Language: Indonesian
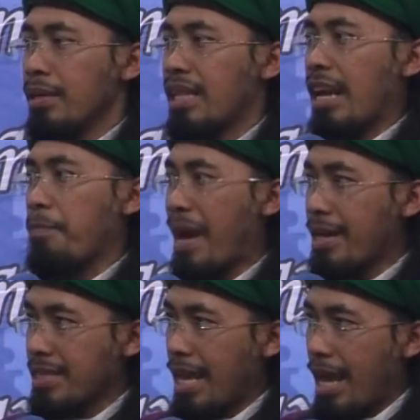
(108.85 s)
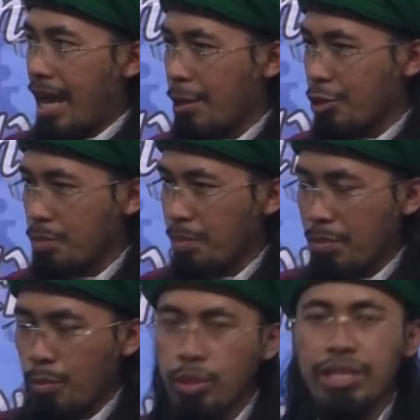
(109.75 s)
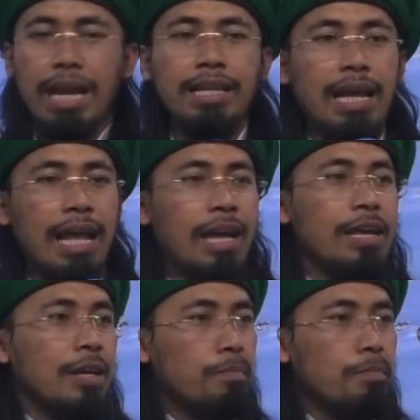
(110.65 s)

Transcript: terpaksa harus bermujadalah